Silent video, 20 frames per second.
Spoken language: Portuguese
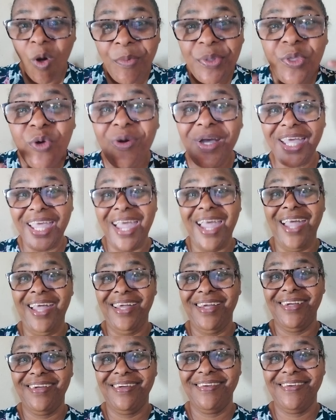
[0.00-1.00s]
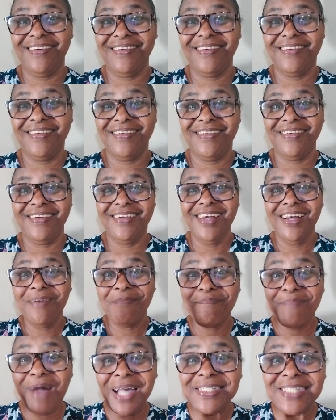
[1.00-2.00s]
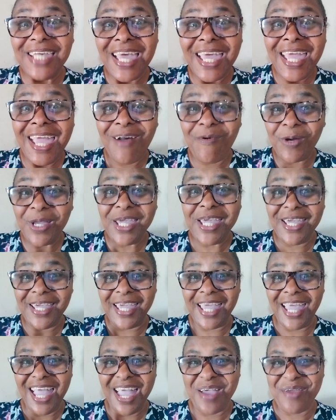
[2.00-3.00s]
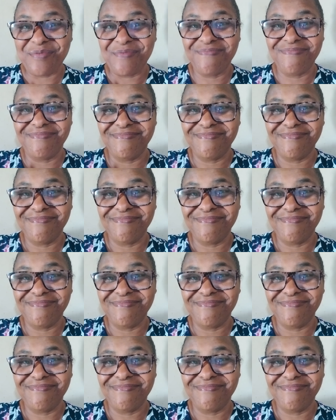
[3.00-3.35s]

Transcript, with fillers: homem não quer, mas é eu que quero.